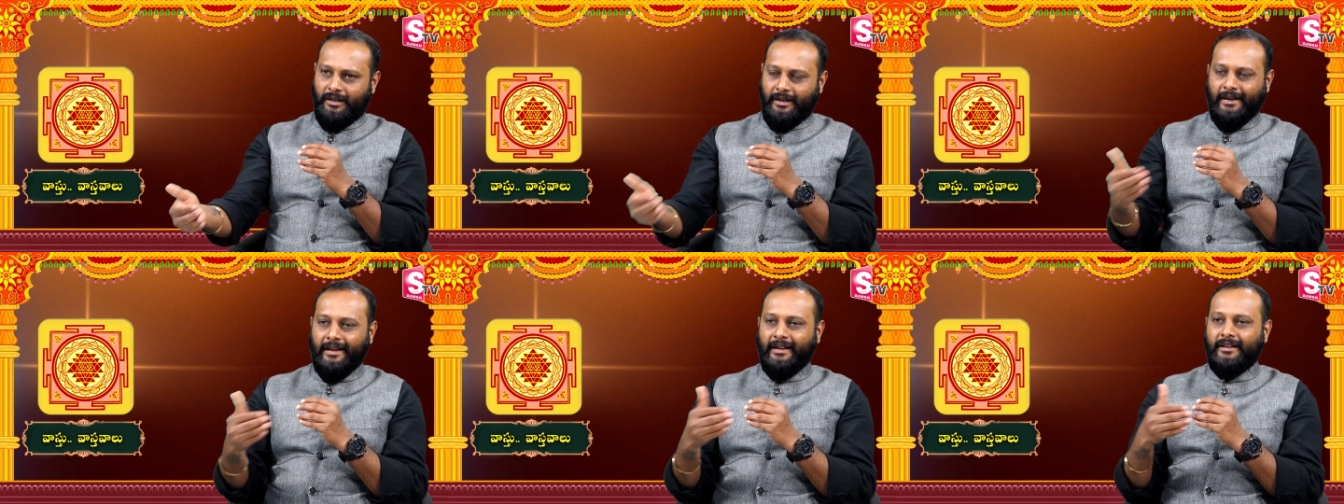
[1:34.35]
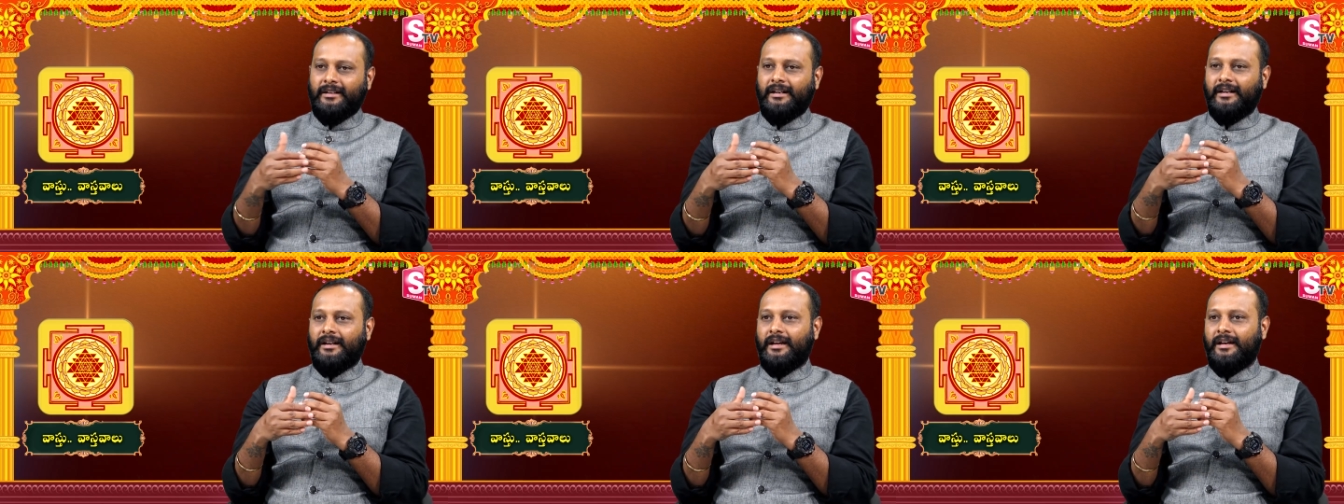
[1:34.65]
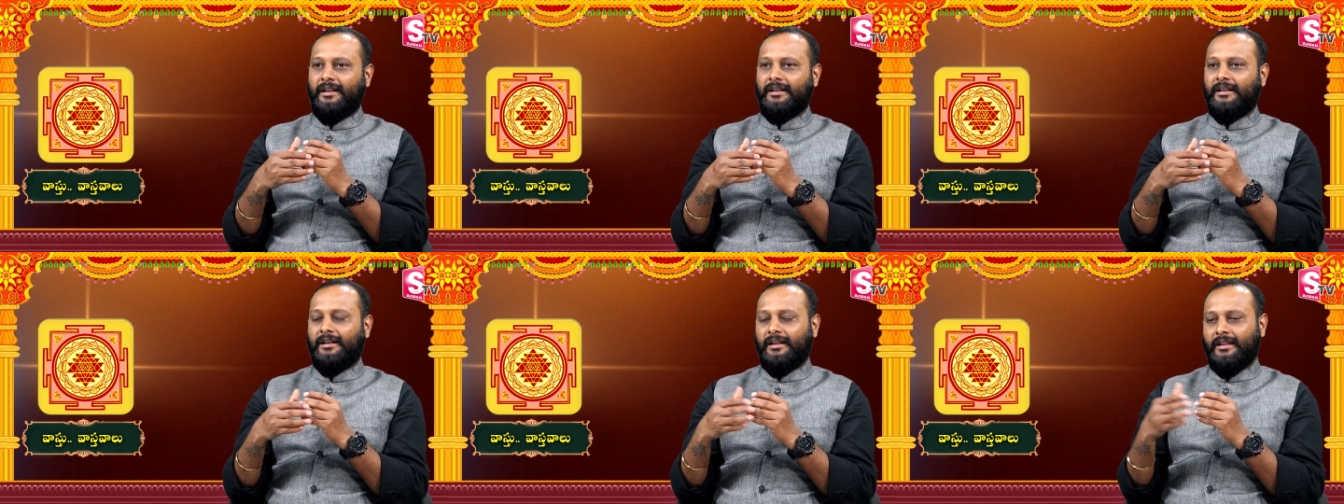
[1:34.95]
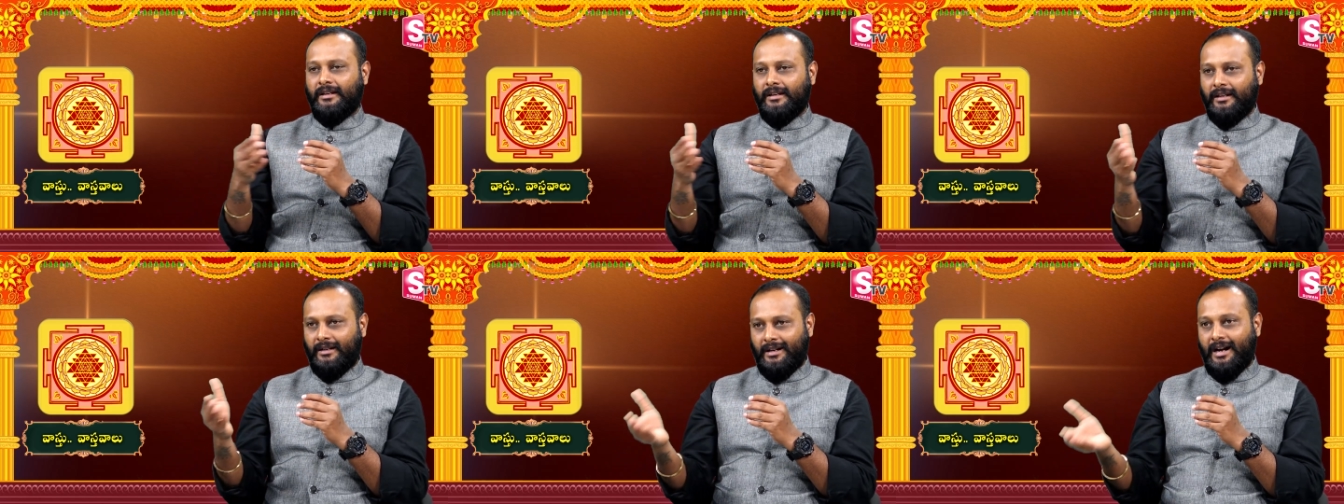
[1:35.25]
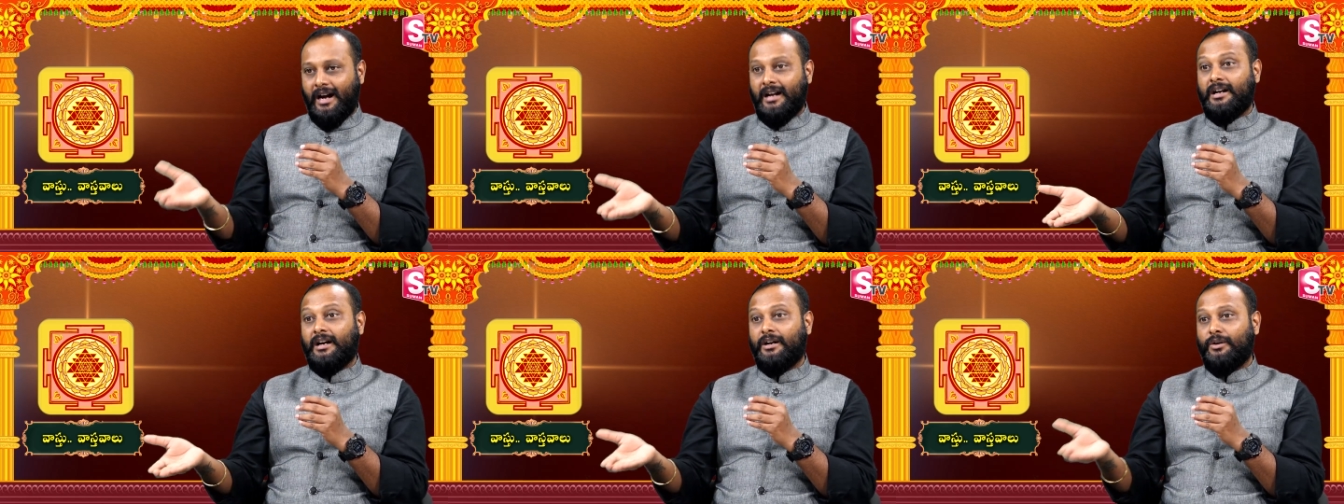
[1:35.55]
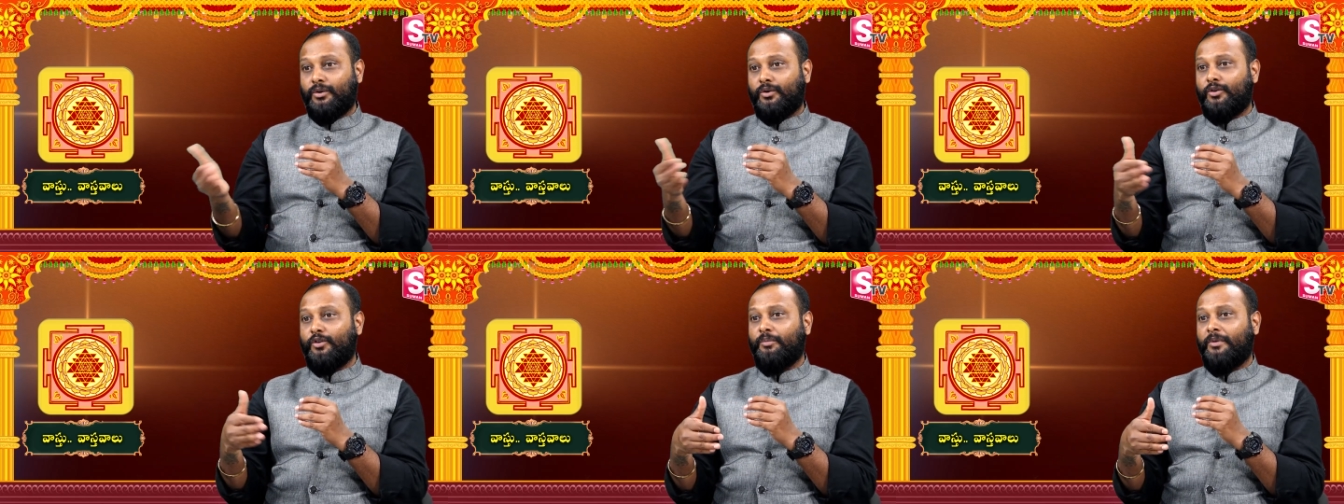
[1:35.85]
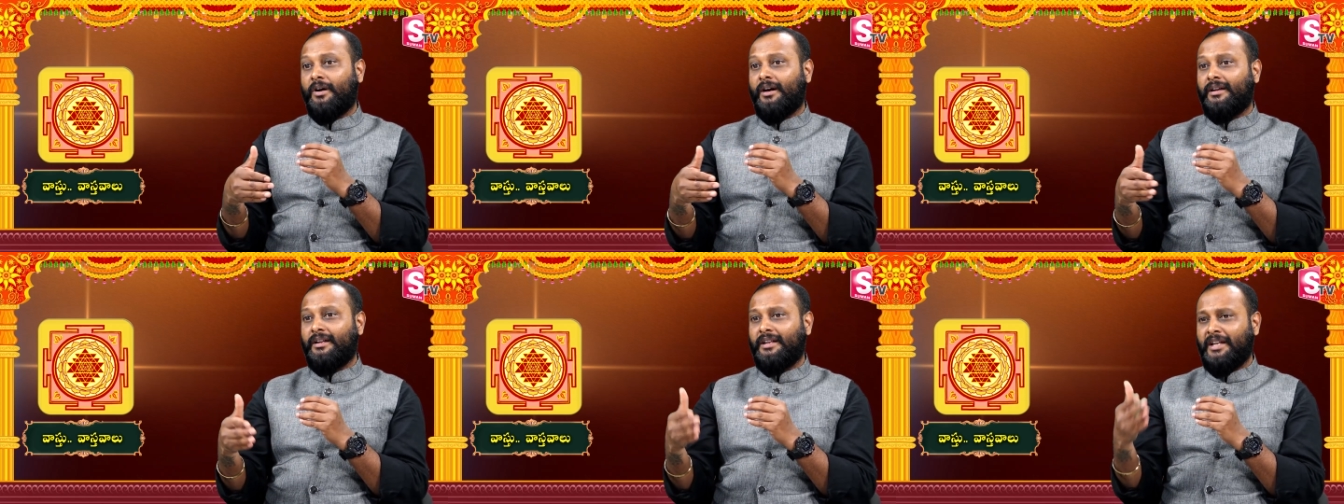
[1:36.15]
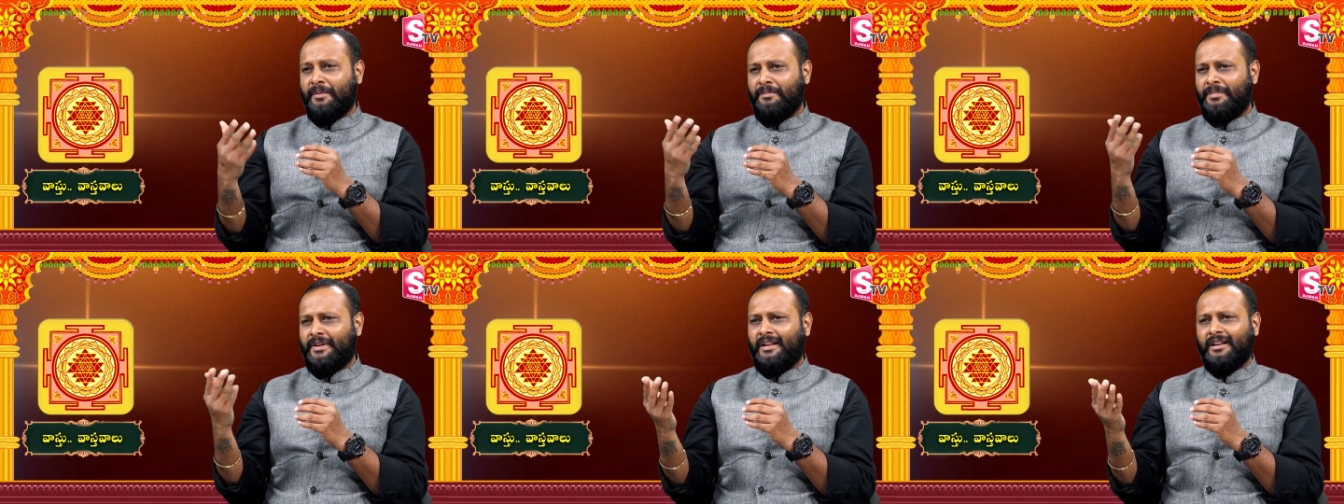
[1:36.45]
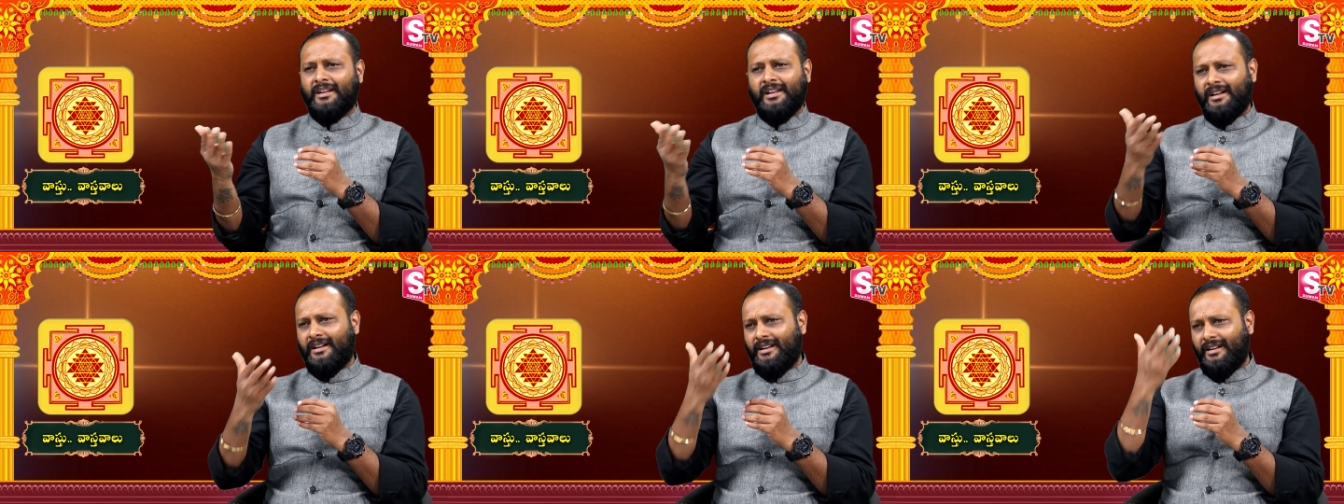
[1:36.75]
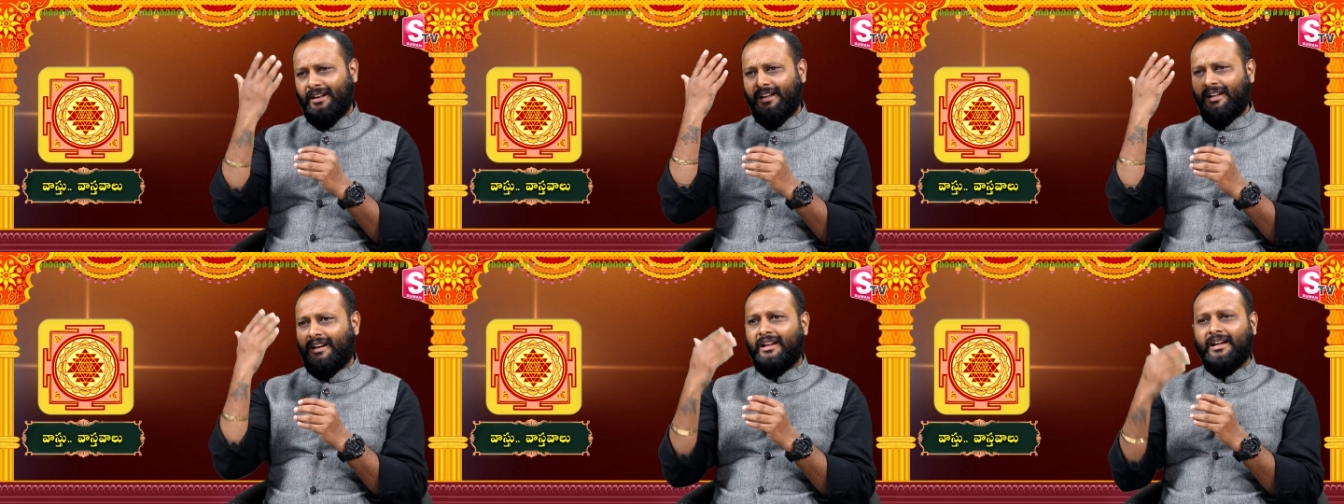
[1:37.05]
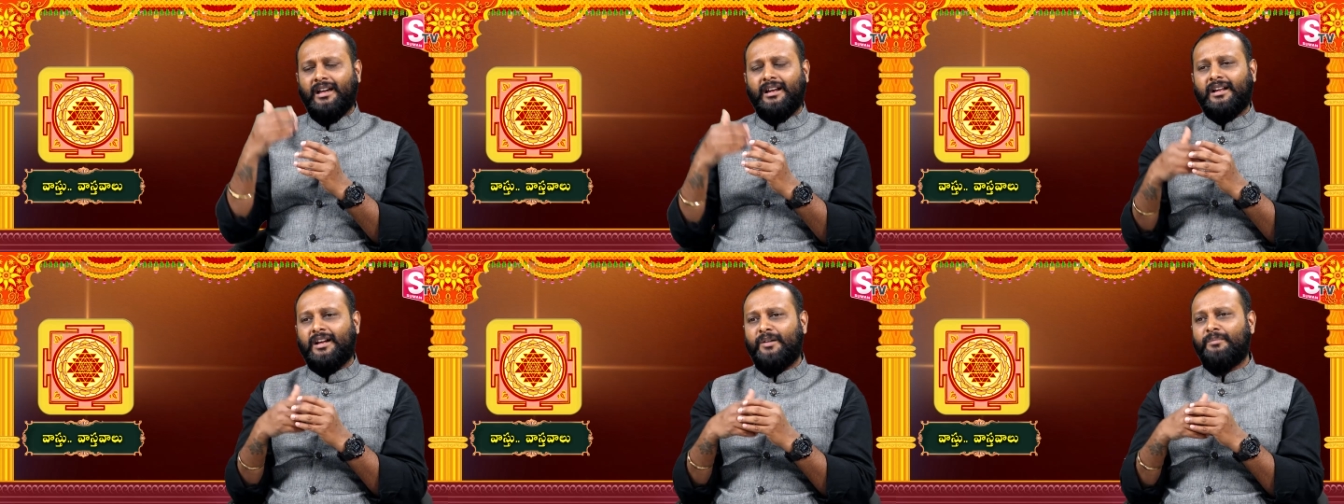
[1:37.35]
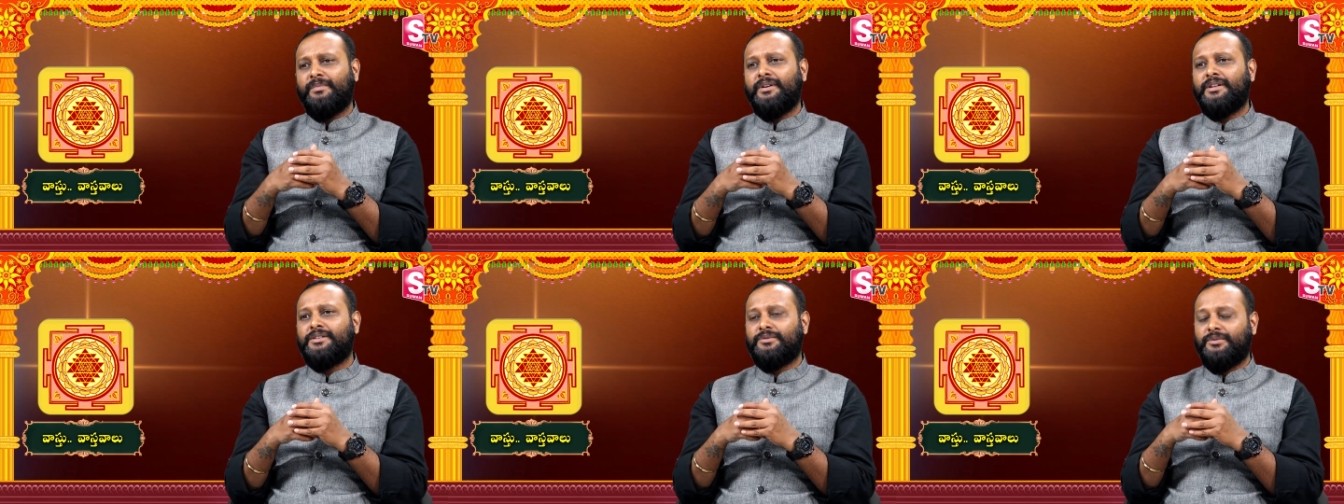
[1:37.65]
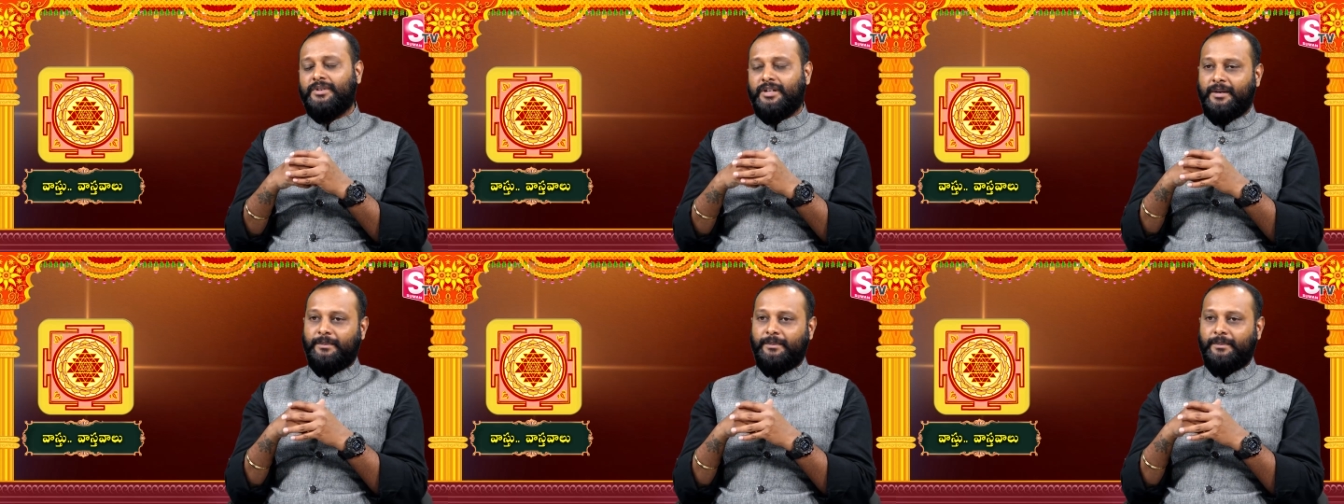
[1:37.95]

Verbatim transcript: ఎయిర్టెల్ కానీ లేదంటే టాటా డొకోమా అని ఎంటీఎన్ఎల్ రకరకాల కంపెనీస్ ఉండే